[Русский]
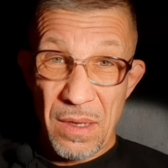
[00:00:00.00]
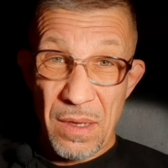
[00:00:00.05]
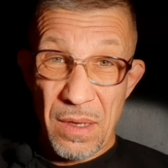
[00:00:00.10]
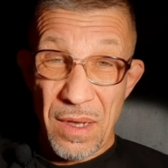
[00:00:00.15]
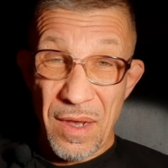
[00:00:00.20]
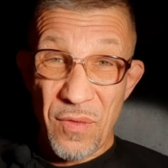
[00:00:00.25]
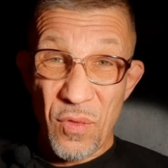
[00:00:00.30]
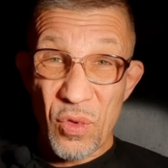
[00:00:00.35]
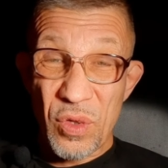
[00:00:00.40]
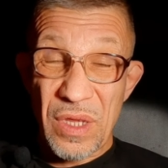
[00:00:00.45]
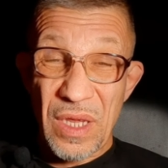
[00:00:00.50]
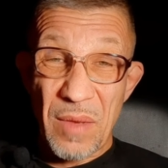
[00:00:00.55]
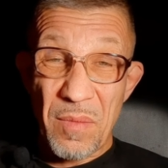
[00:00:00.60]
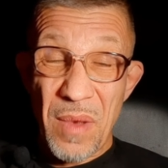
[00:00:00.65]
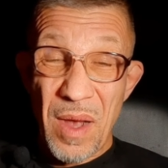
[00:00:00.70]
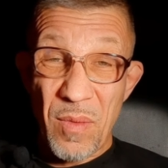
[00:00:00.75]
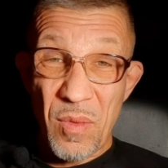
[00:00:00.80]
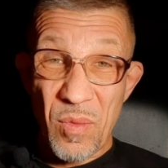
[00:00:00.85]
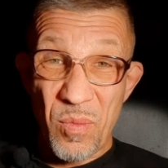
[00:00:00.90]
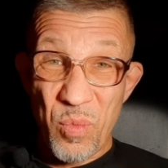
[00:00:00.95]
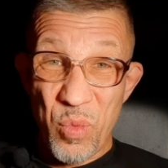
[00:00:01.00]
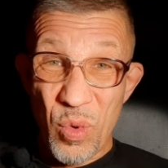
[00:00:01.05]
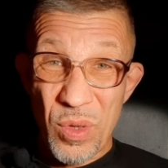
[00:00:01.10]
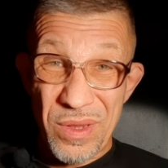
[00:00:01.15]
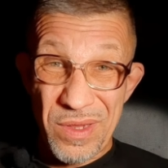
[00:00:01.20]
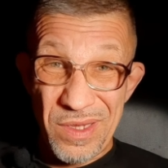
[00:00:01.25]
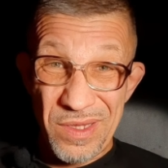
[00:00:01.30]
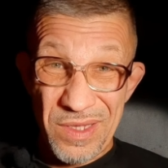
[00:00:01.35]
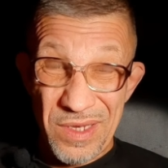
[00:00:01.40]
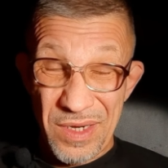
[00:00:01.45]
А вот на бабу
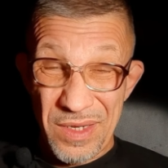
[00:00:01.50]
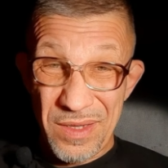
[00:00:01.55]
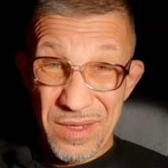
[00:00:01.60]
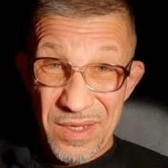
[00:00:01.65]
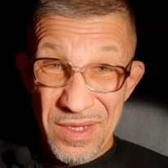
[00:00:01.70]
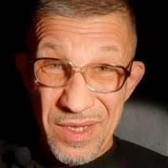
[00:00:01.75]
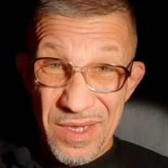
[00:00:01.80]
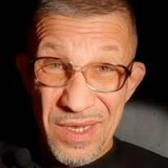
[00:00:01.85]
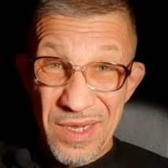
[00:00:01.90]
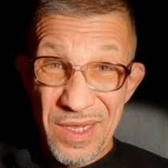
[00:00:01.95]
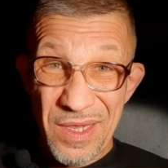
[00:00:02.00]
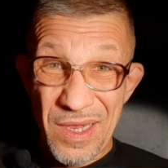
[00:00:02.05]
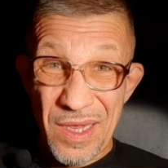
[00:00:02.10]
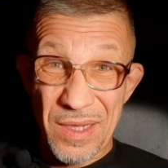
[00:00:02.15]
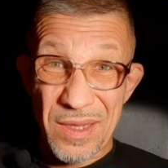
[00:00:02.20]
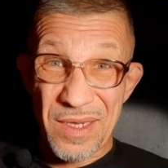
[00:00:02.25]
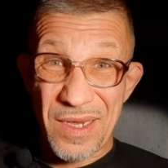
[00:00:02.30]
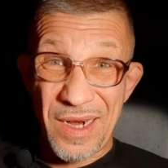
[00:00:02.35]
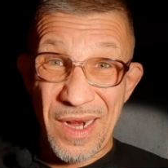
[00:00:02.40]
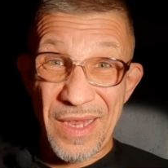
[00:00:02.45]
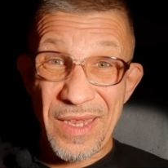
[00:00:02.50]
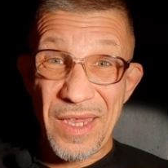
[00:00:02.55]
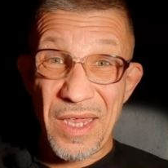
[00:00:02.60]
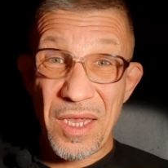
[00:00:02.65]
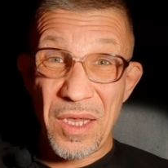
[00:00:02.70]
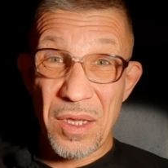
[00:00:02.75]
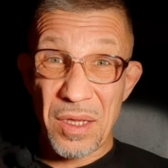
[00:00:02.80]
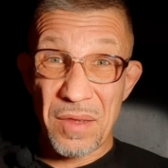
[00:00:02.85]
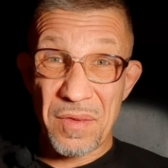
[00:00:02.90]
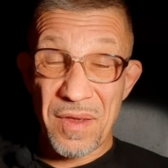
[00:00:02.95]
после 30 для
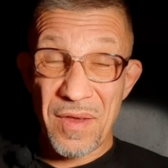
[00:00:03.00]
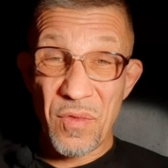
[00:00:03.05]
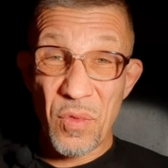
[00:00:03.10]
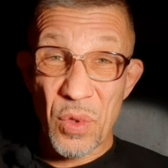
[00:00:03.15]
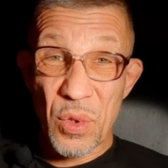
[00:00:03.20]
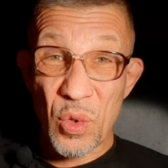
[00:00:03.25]
сохранения своего